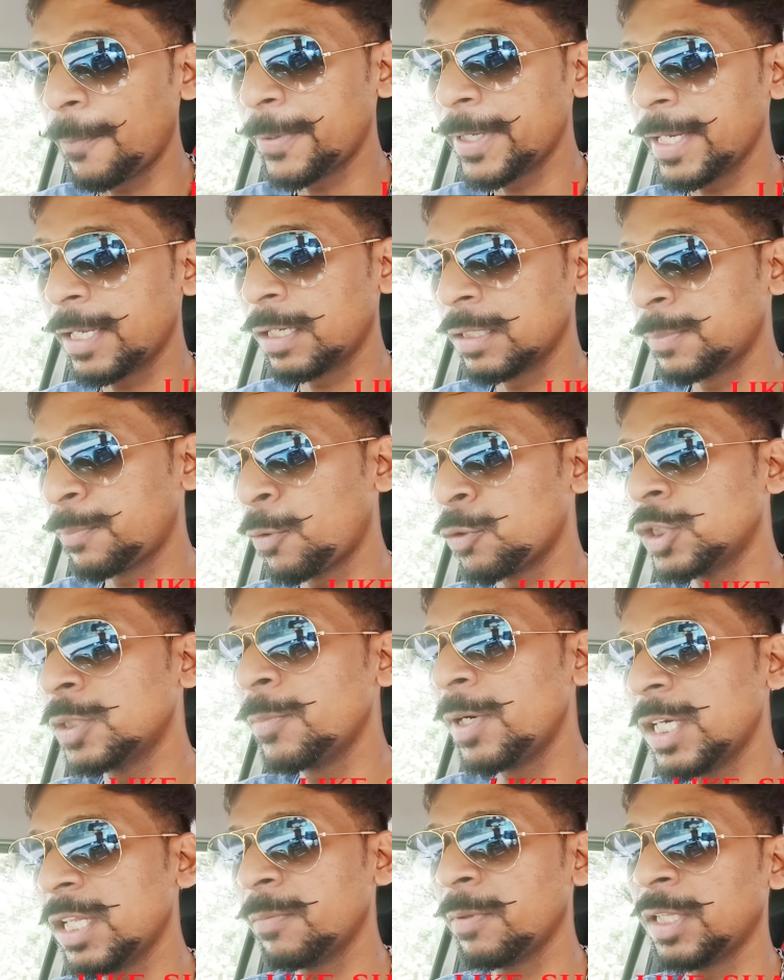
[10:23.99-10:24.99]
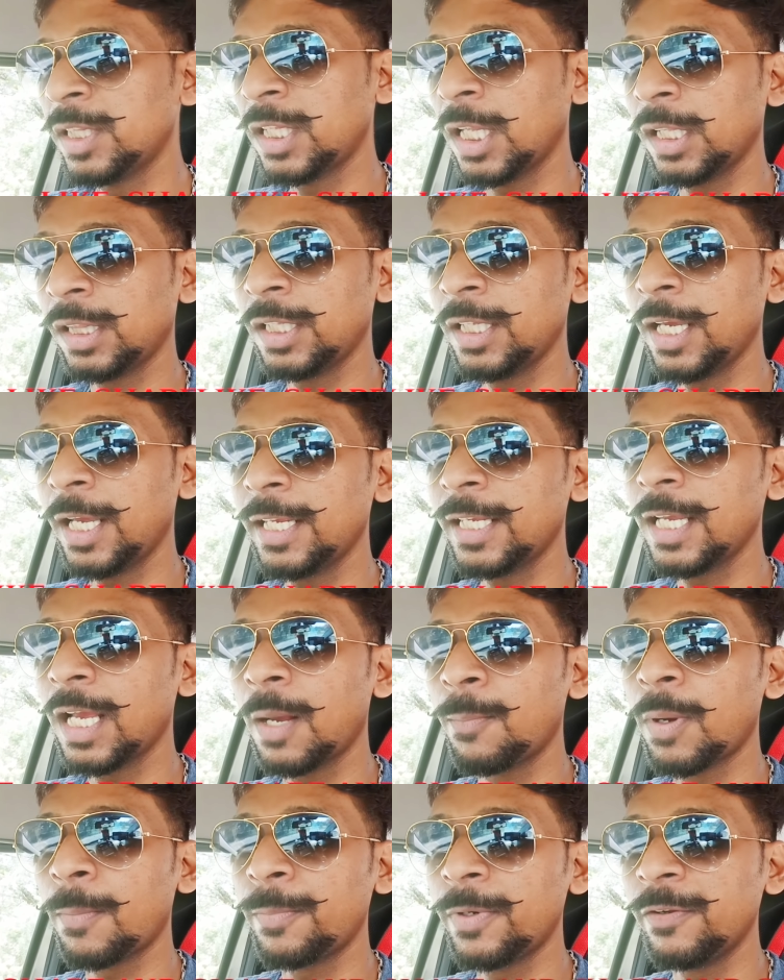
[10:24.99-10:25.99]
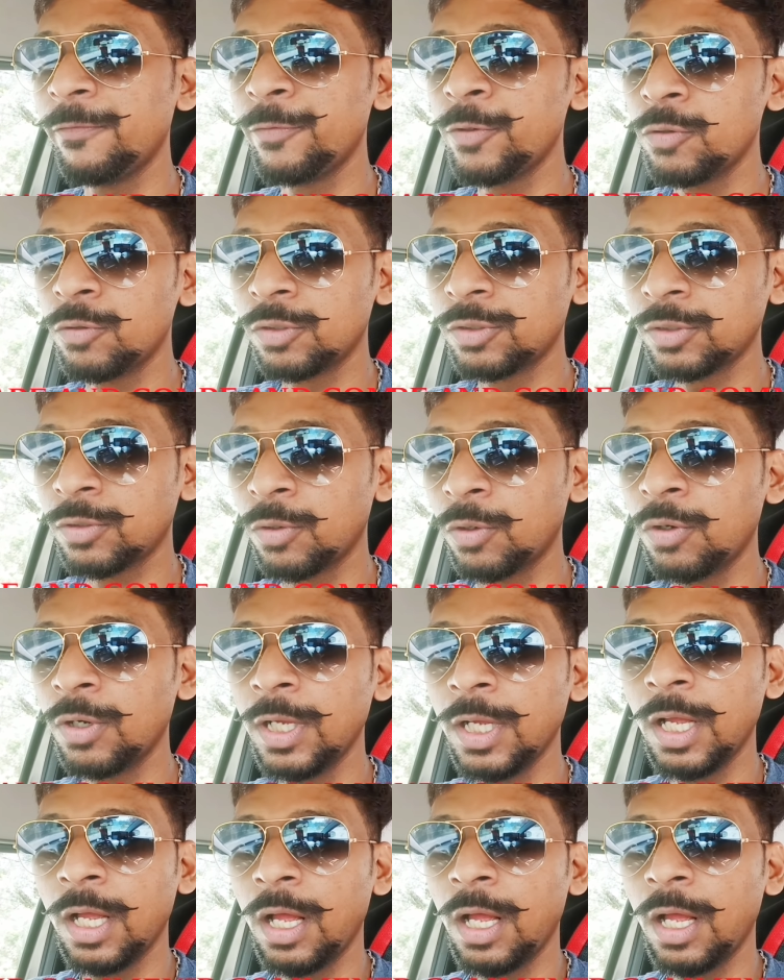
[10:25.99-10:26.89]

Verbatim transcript: आपकी एक रिस्पॉन्सिबिलिटी बन जाती है कि आप अपने व्यूअर्स को